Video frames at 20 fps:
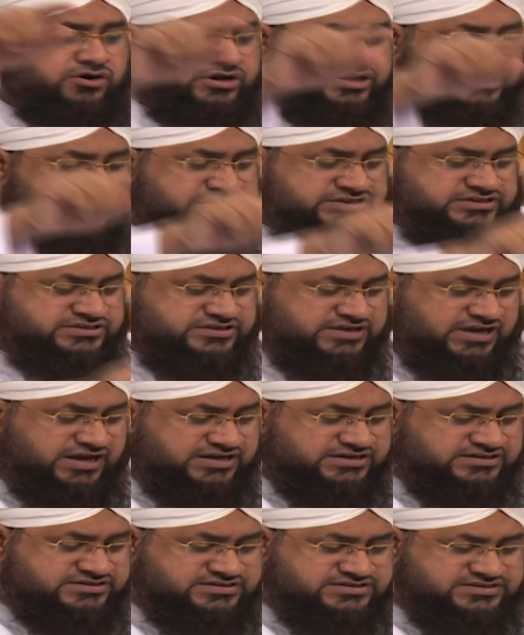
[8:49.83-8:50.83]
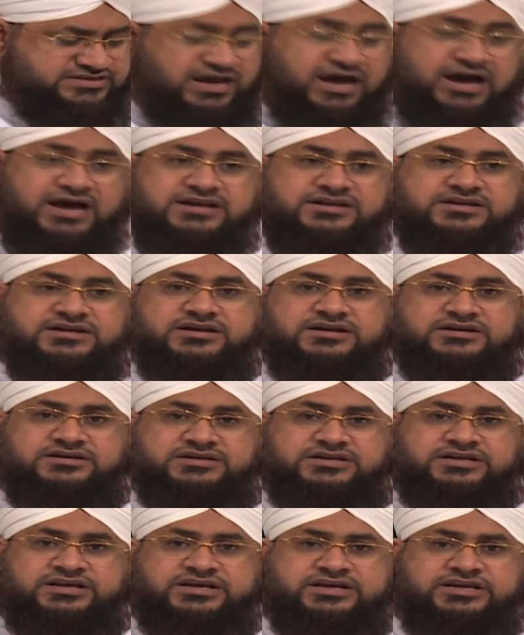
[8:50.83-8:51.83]
আর এই আনসার
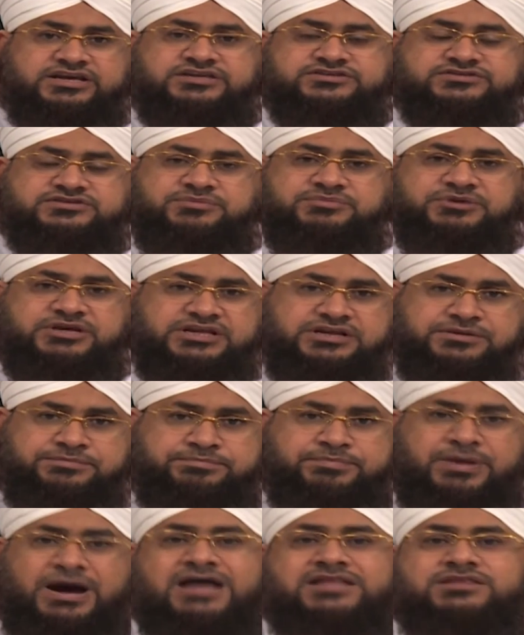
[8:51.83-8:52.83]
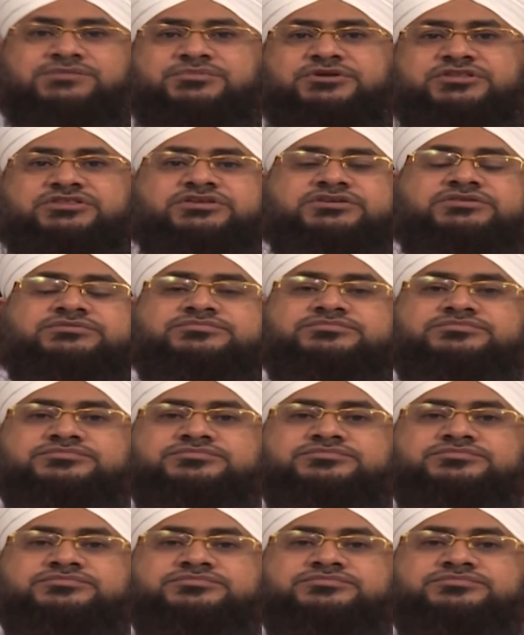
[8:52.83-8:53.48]
ওনার জমিন পরে ছিল